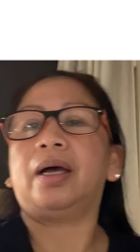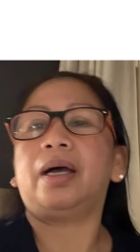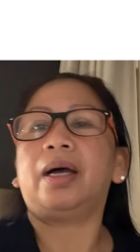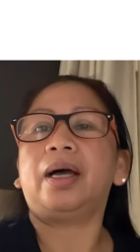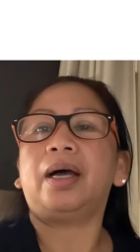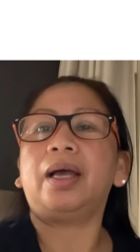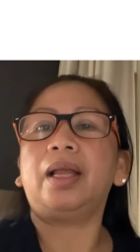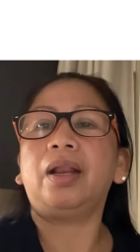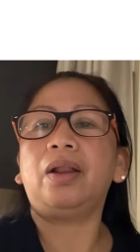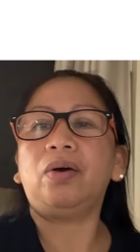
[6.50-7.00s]

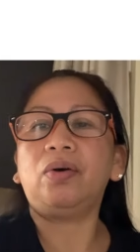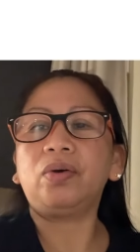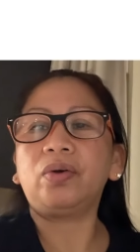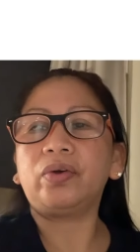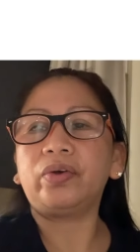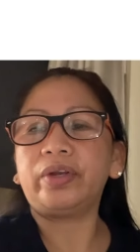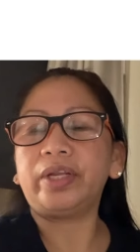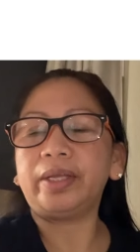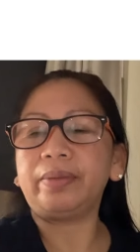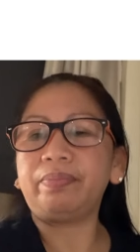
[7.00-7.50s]
Hello,
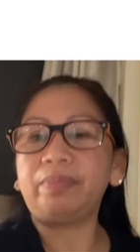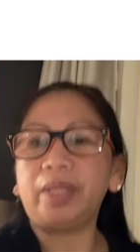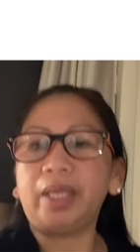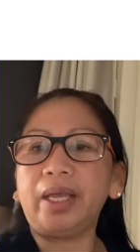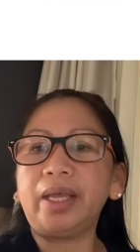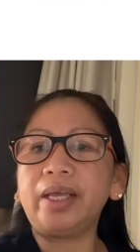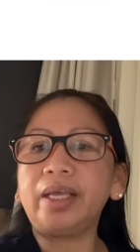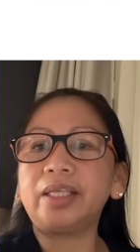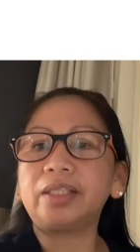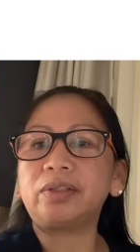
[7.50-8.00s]
good
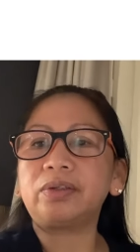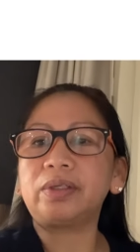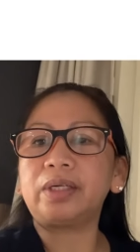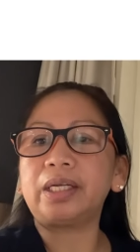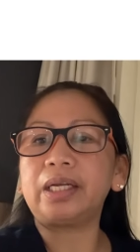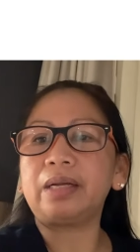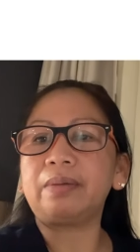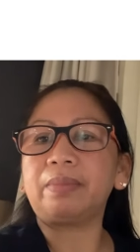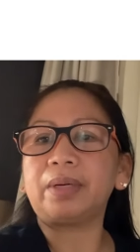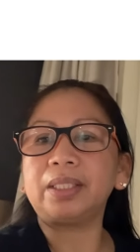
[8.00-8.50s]
evening. Ito
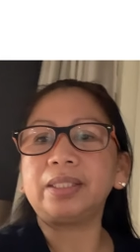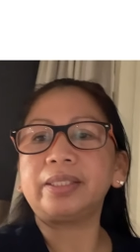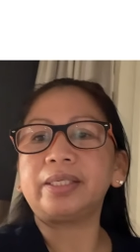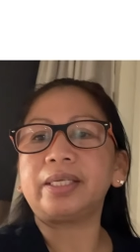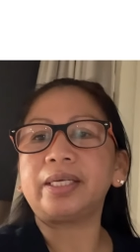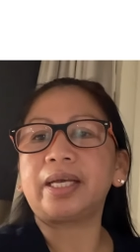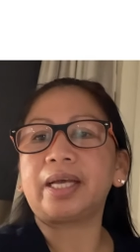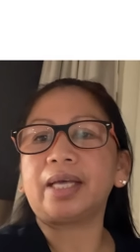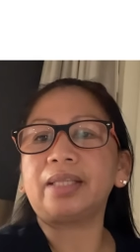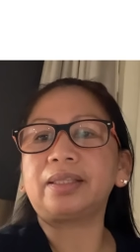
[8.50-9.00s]
na naman
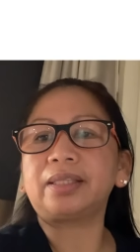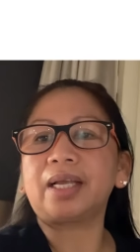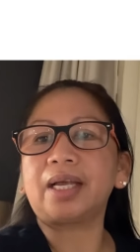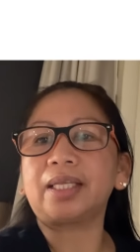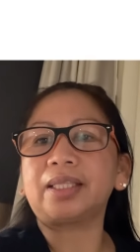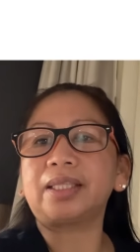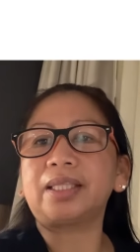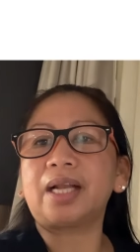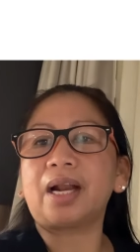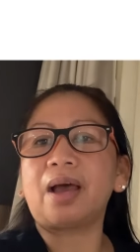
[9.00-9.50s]
si Kat
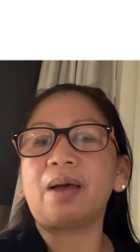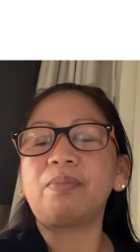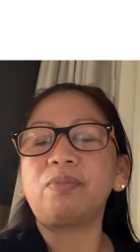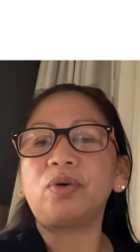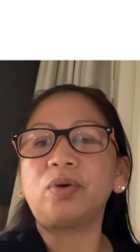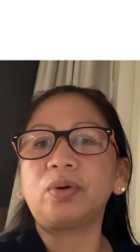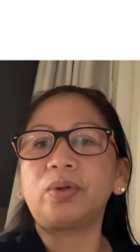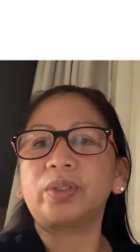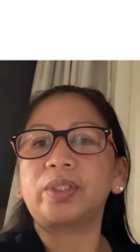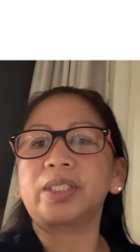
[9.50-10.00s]
Kat
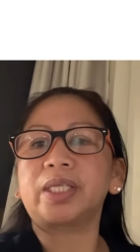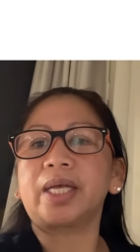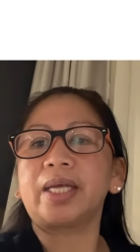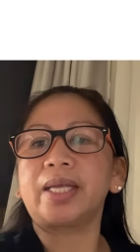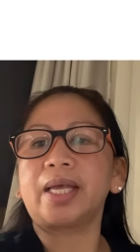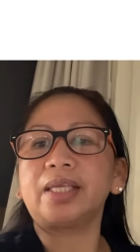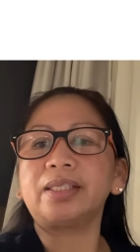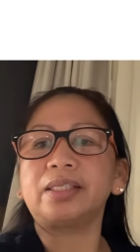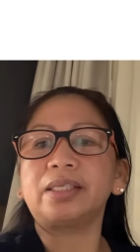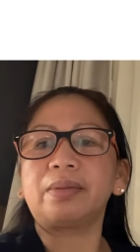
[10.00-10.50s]
Ramos.
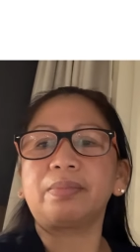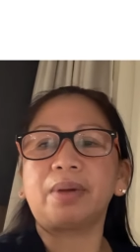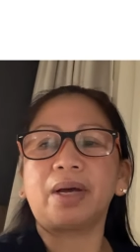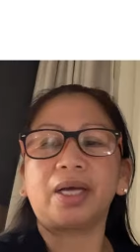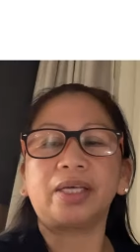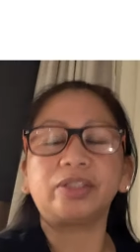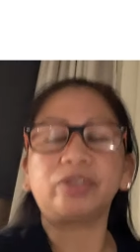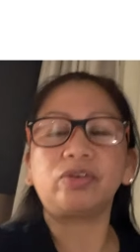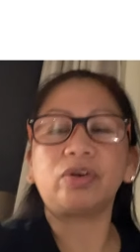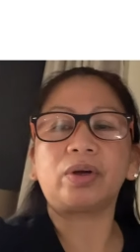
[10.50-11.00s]
Ayan,
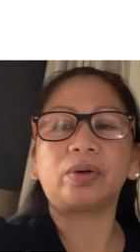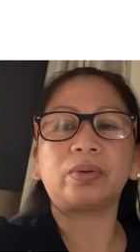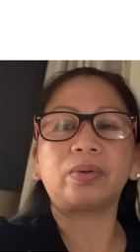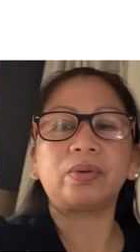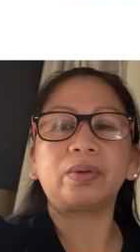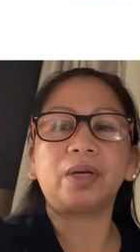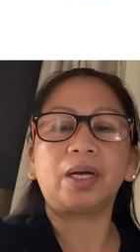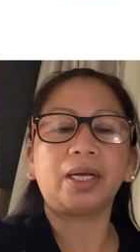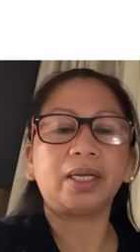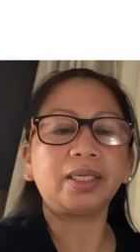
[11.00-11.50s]
samahan nyo
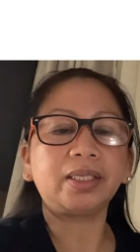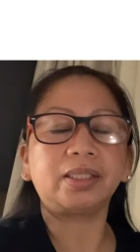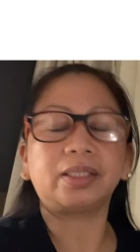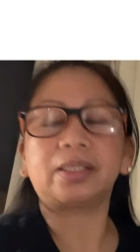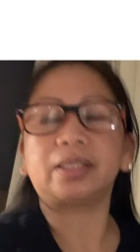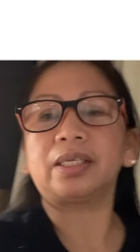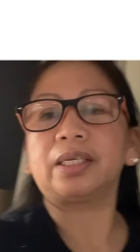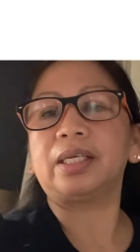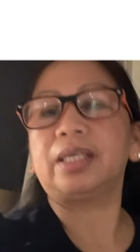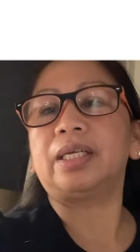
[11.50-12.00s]
ako
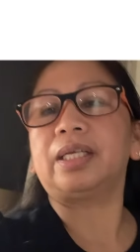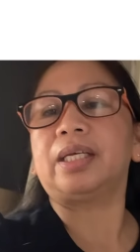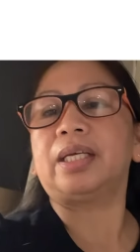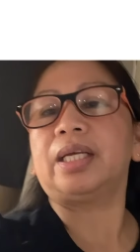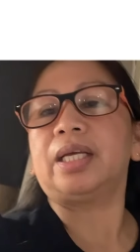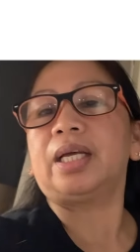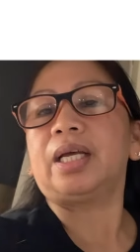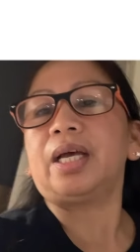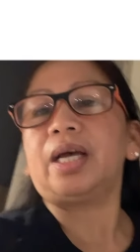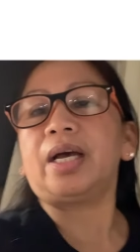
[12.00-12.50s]
guys.
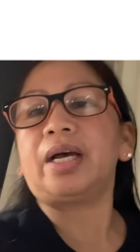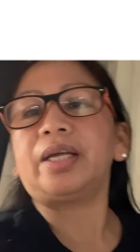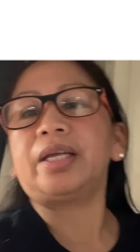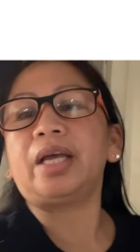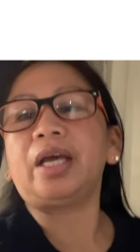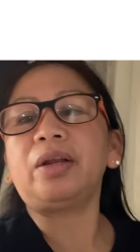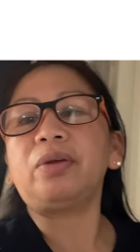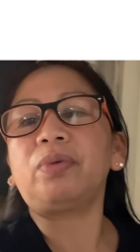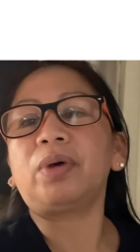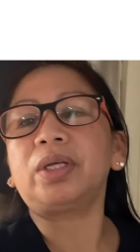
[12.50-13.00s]

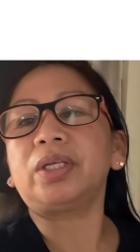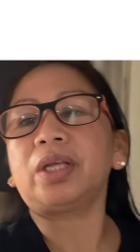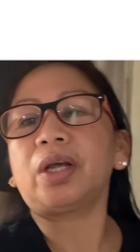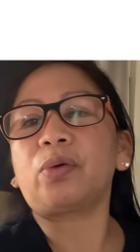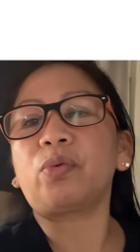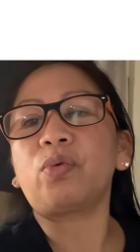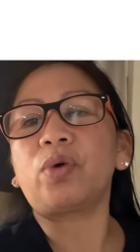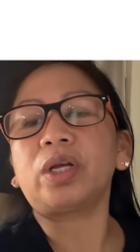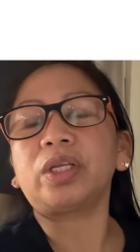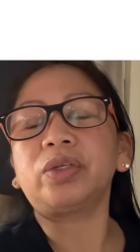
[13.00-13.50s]
Ayan, wag,
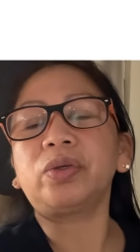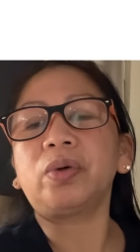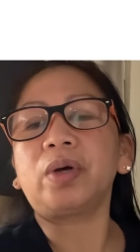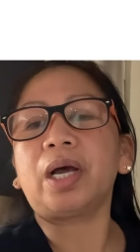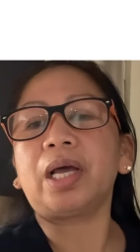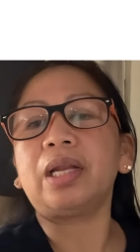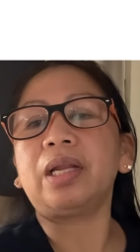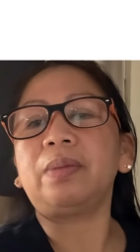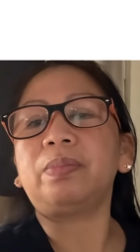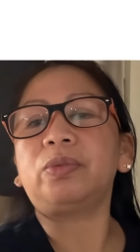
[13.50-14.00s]
wag nyong
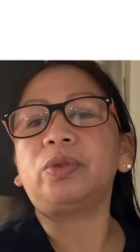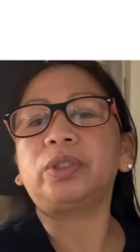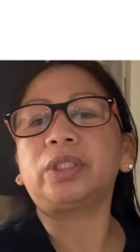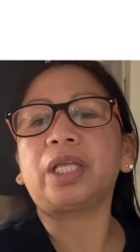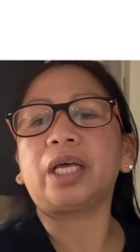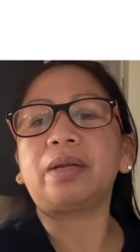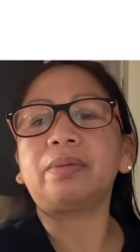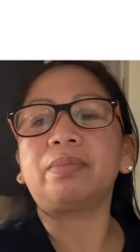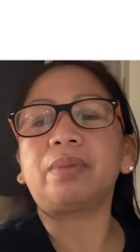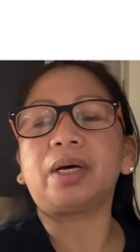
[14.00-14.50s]

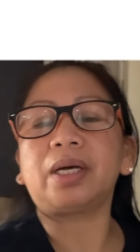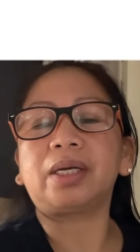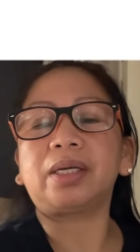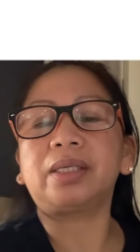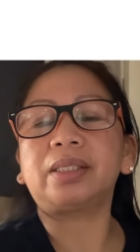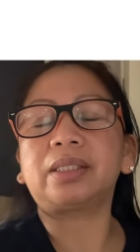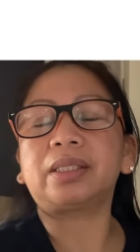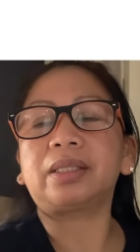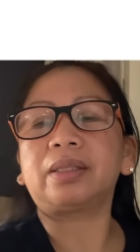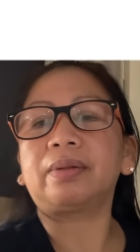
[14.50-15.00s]
kalimutan mag
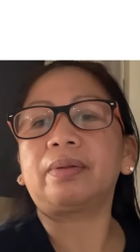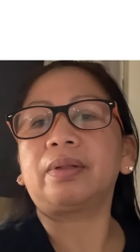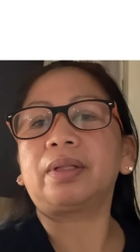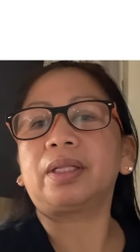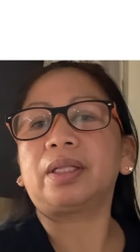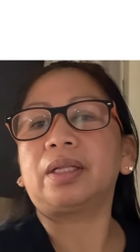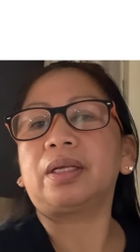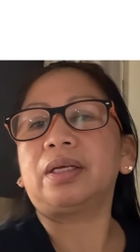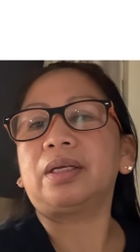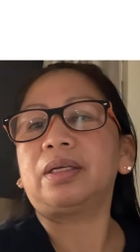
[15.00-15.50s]

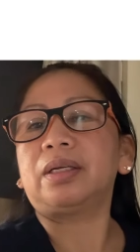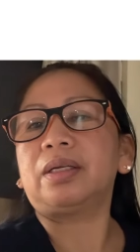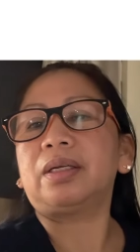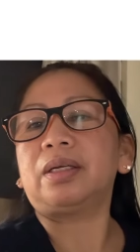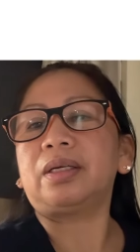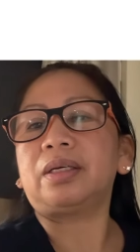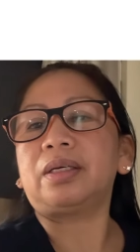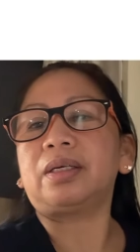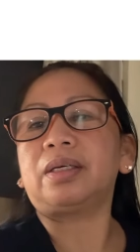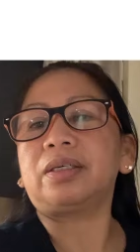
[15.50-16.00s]

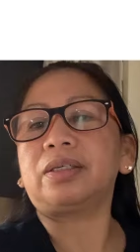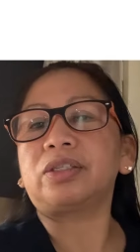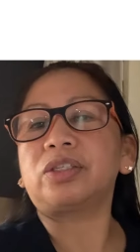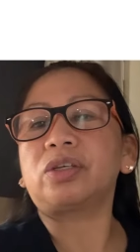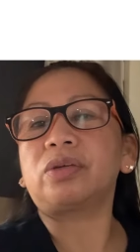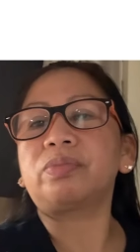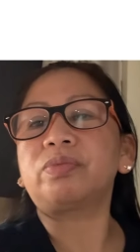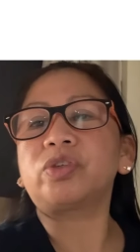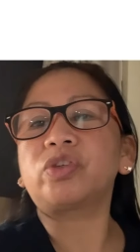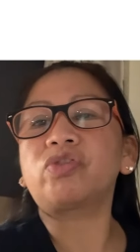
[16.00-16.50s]
uh,
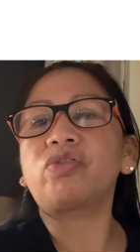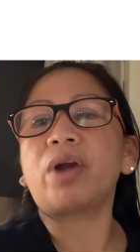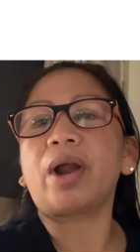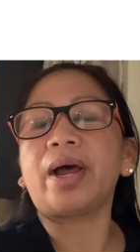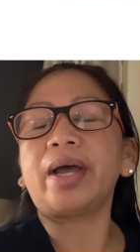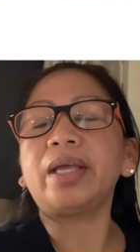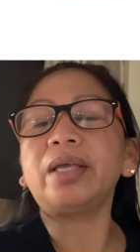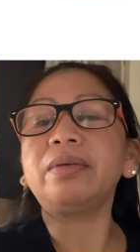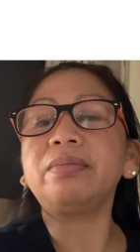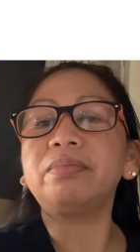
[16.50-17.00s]

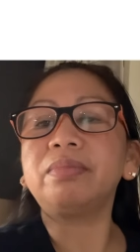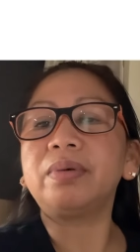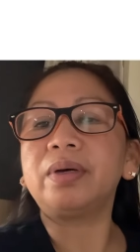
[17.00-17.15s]
subscribe,